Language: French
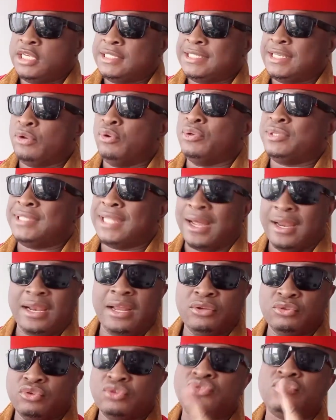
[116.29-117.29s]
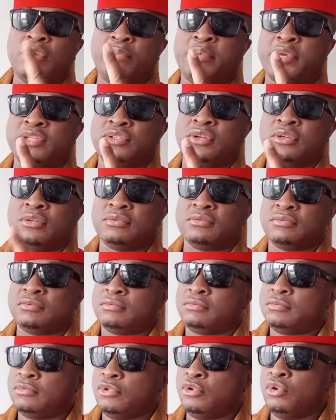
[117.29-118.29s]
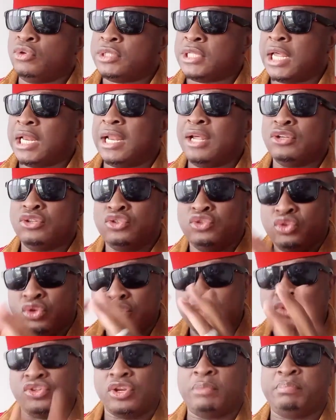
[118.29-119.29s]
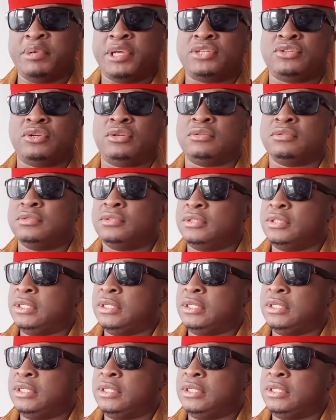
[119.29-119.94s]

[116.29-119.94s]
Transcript: c'est le talent d'une seule personne. Le talent d'une seule personne.